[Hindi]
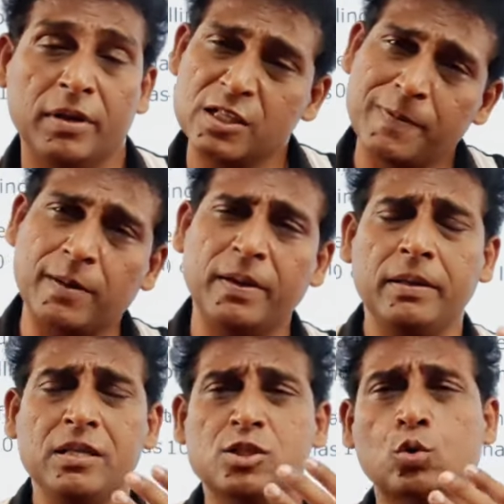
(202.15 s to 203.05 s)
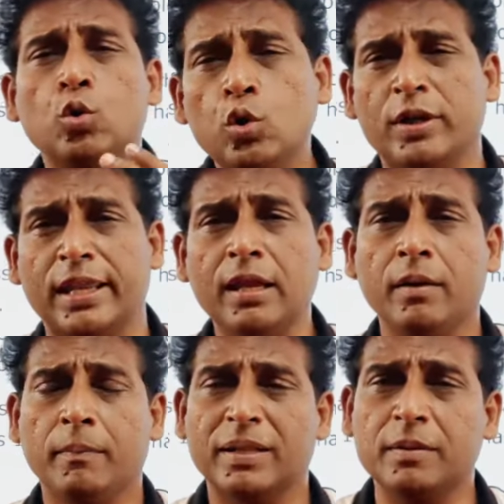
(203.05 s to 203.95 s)
इस बार भी स्कूलों ने
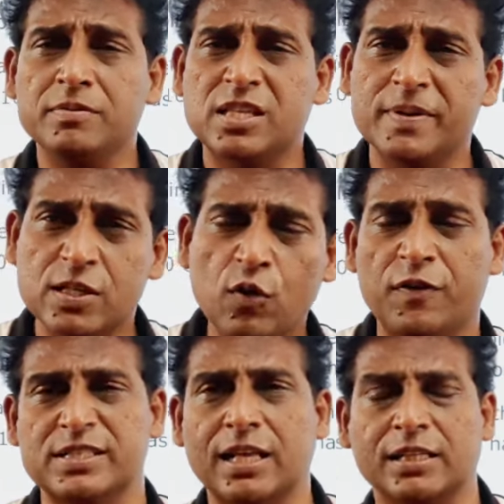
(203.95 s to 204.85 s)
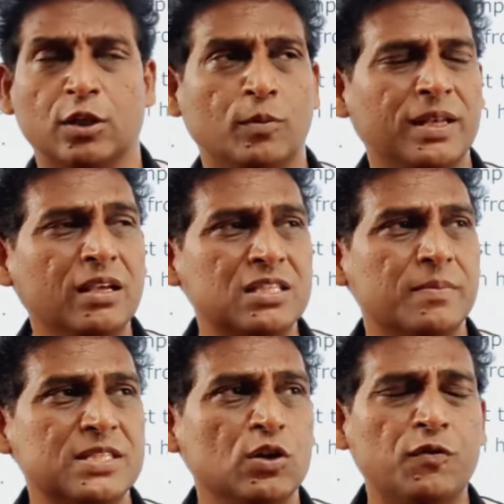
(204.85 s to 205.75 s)
मतलब सीबीएसई को फंसा दिया तो मैंने कहा
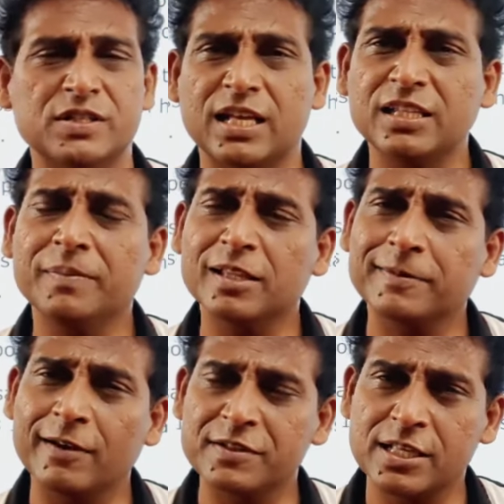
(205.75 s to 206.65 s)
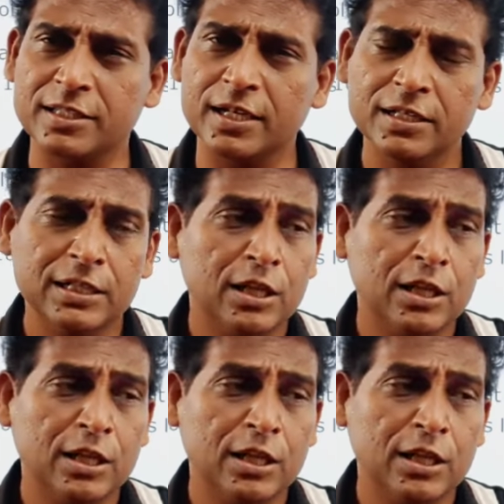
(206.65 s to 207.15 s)
सीबीएसई को फंसा दिया मतलब क्या फंसा दिया